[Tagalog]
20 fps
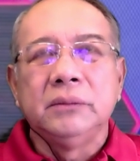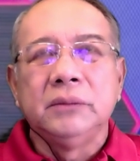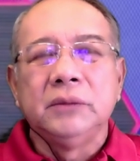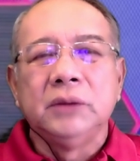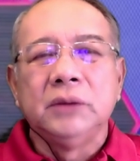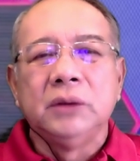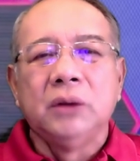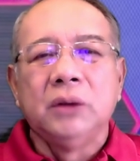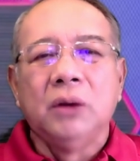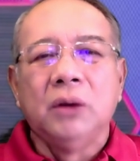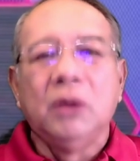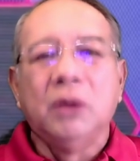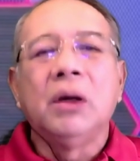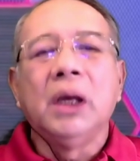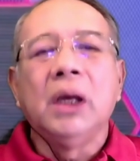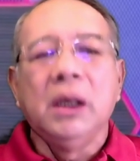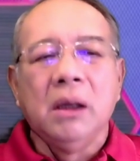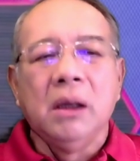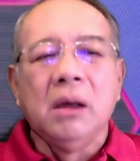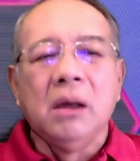
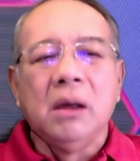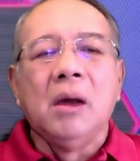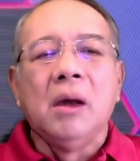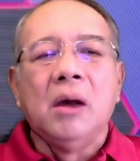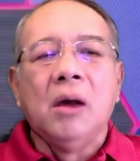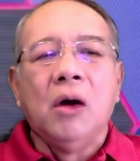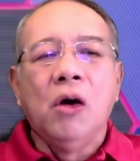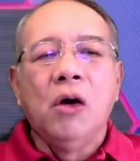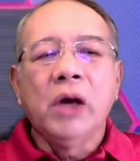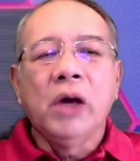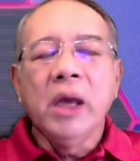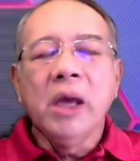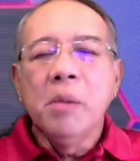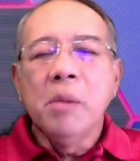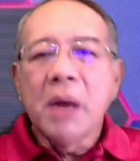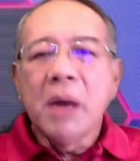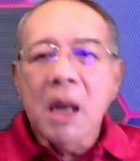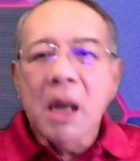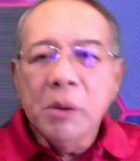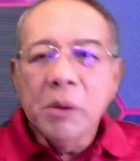Okay. Okay,
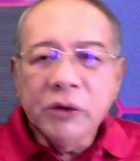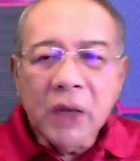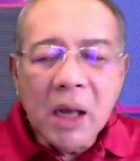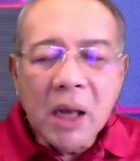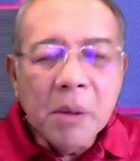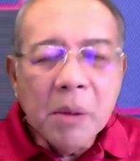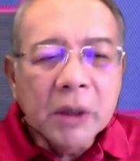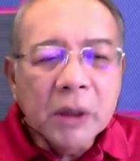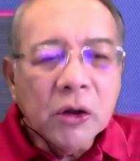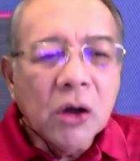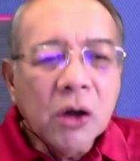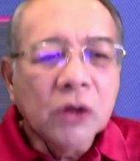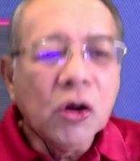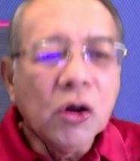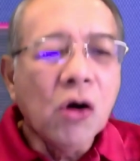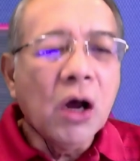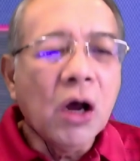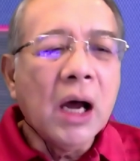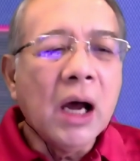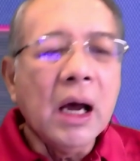maraming salamat to,
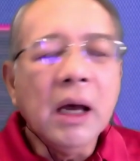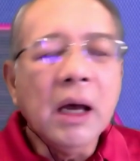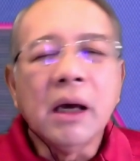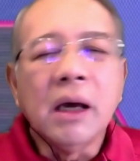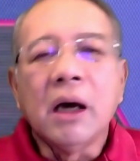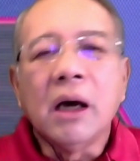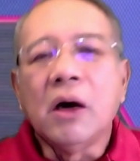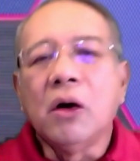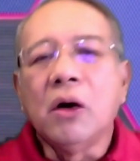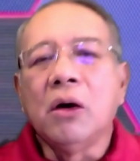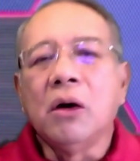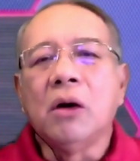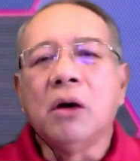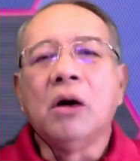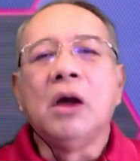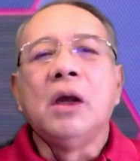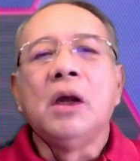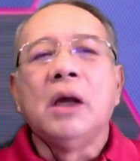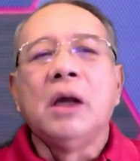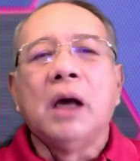Doc ha. Oo.
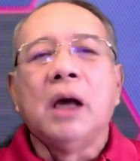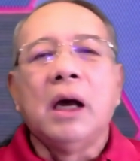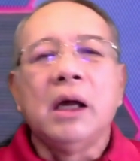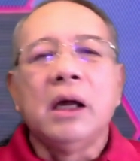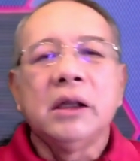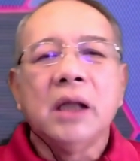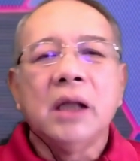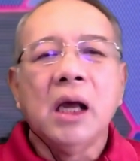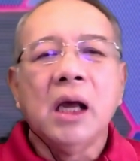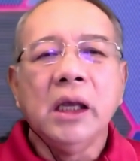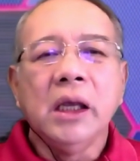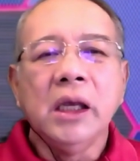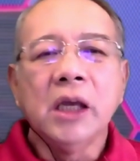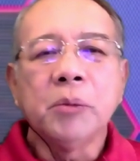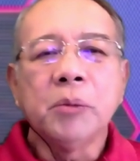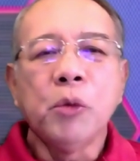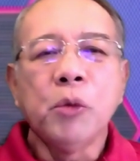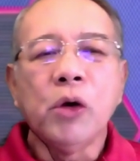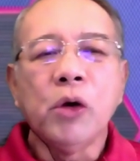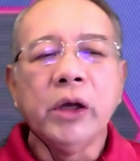At uh, ingat
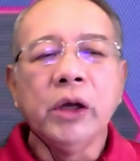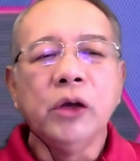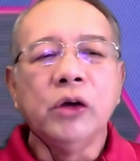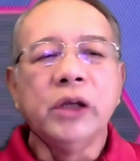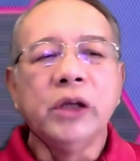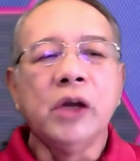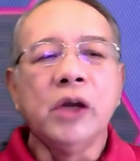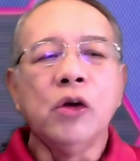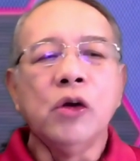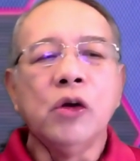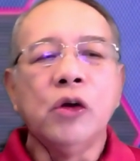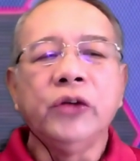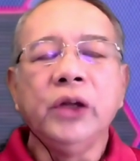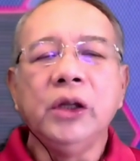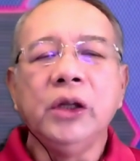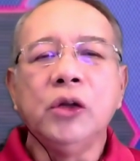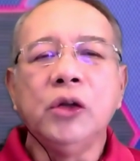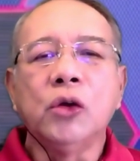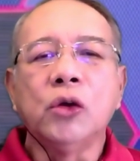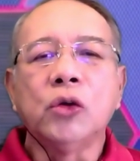po kayo. Yan ho
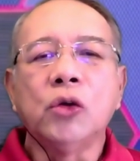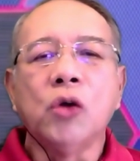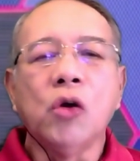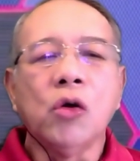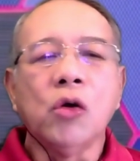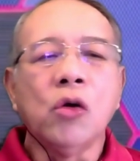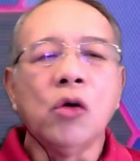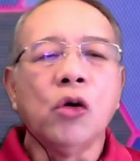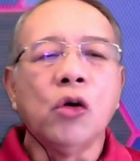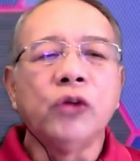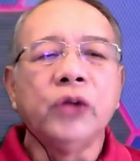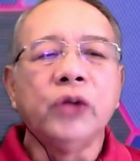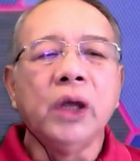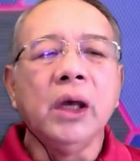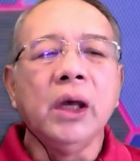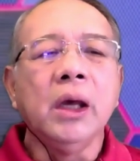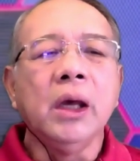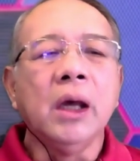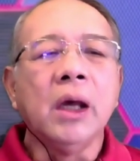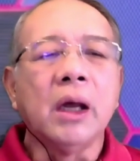si Dr.
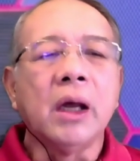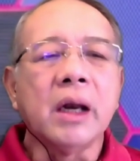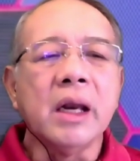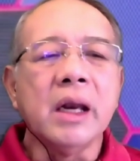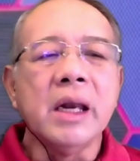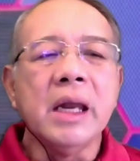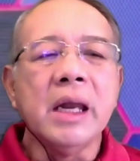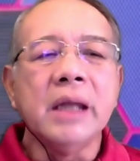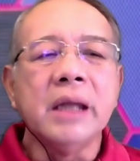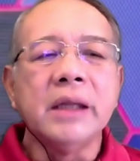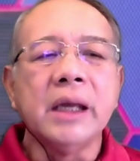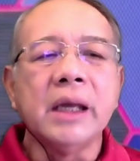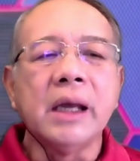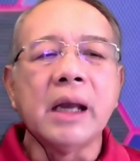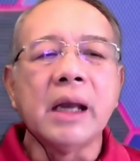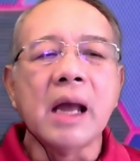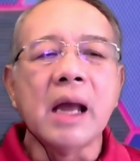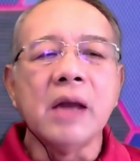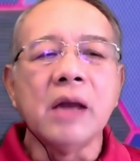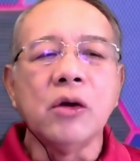Jose Rene De
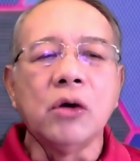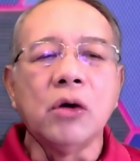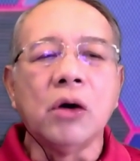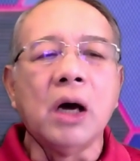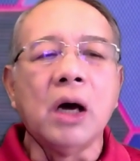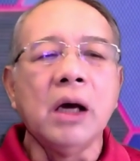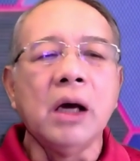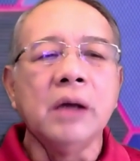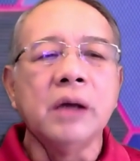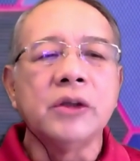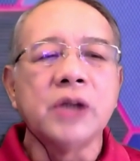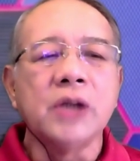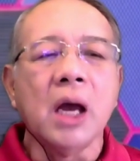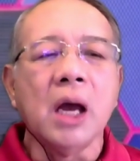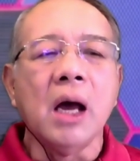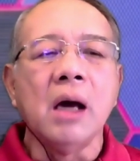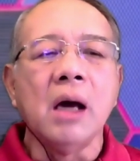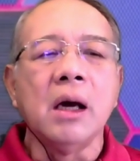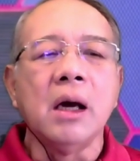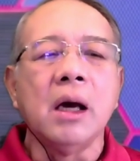Grano. Ha? Siya
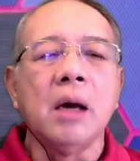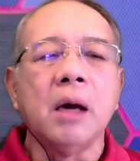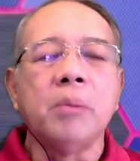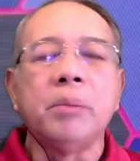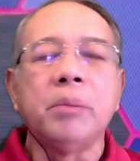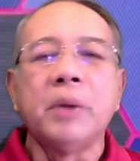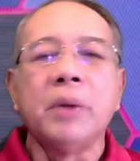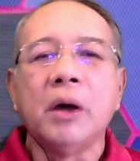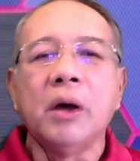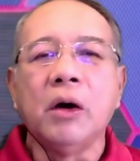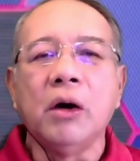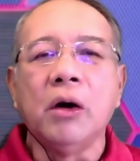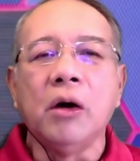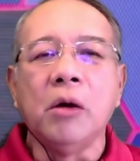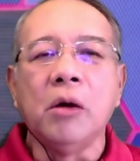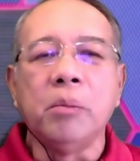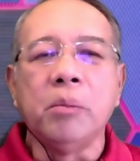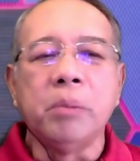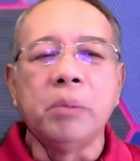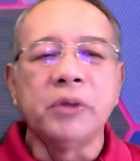ang uh,
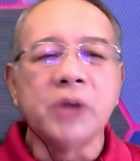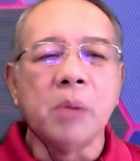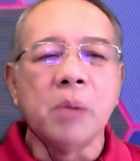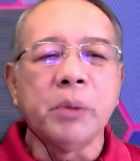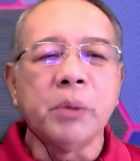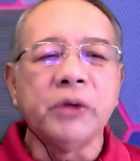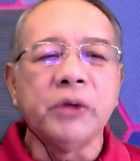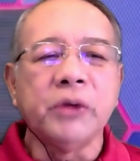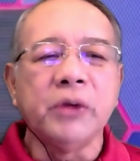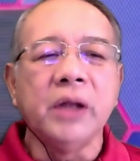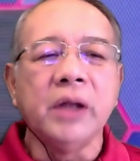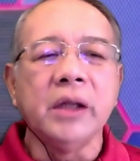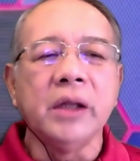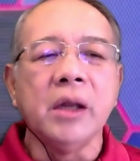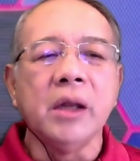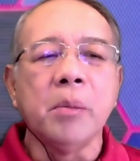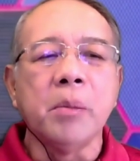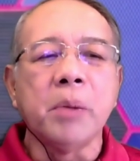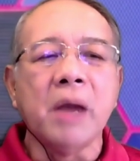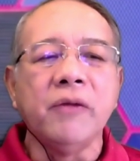oo, siya ang presidente
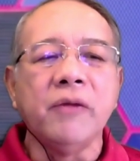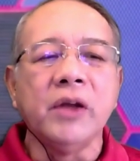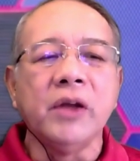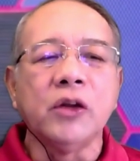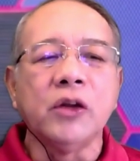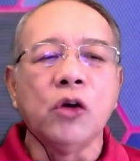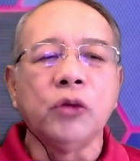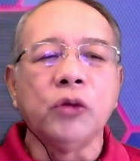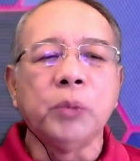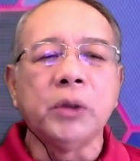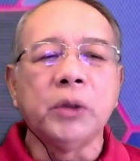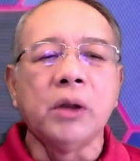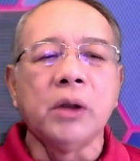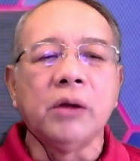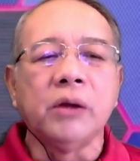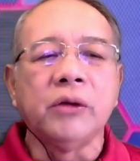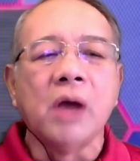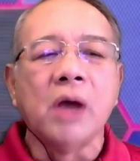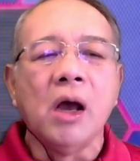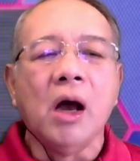ng Private
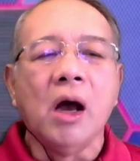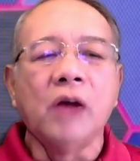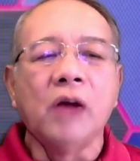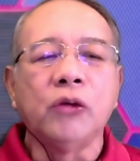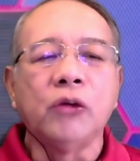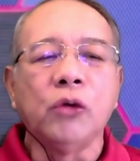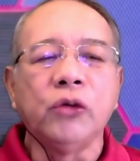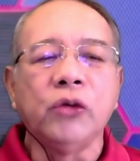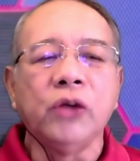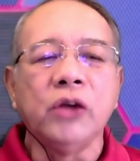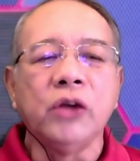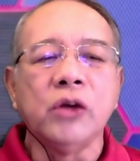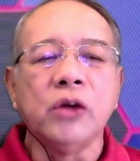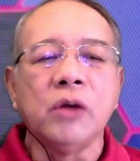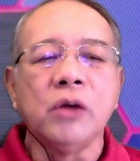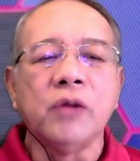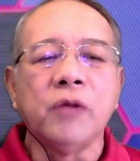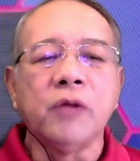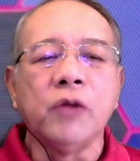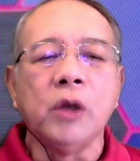Hospitals Association of
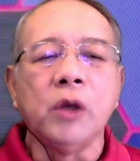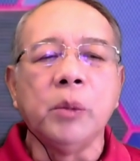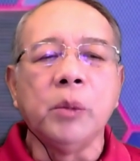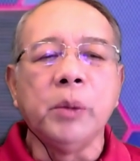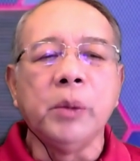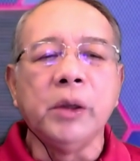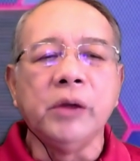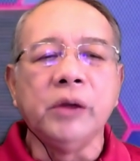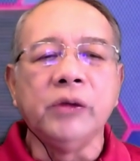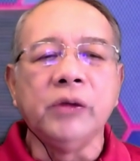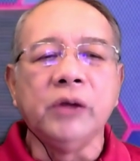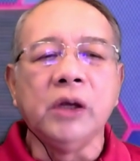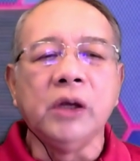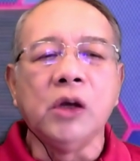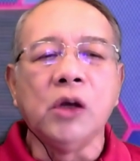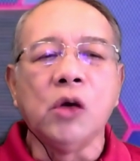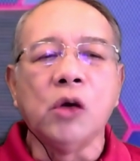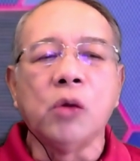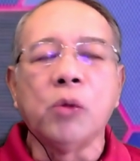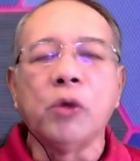the Philippines
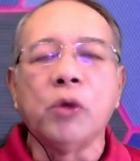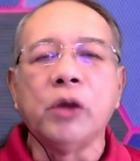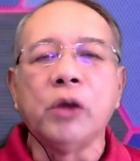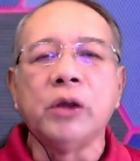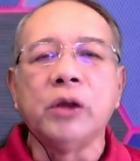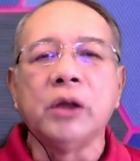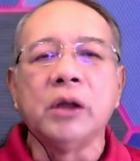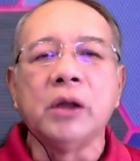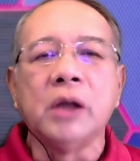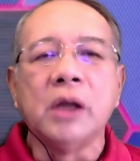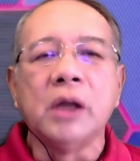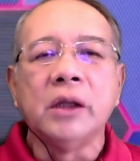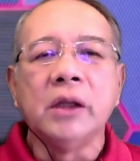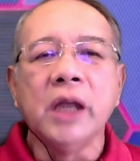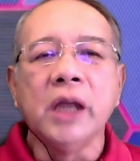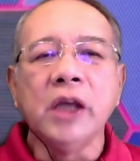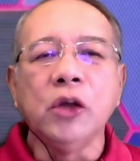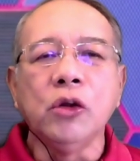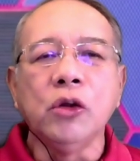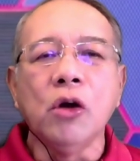Incorporated.
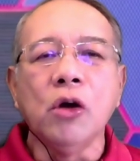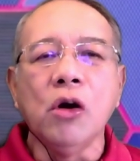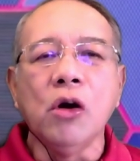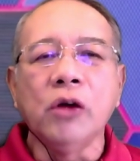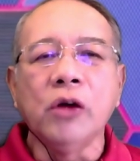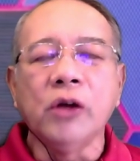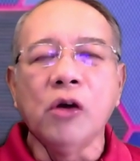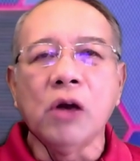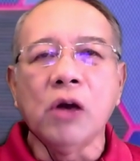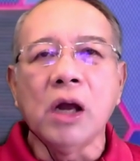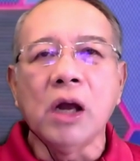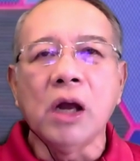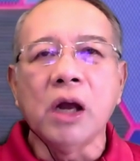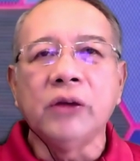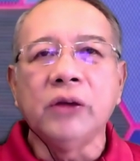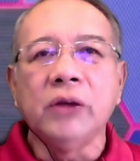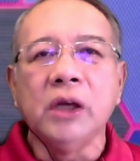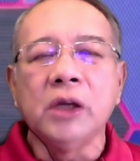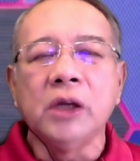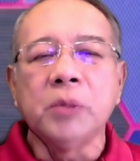Thank you Doc sa
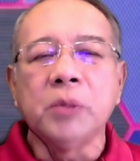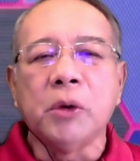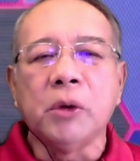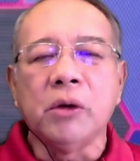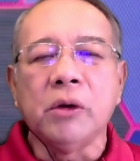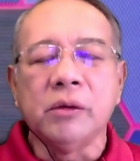oras. Ingat po.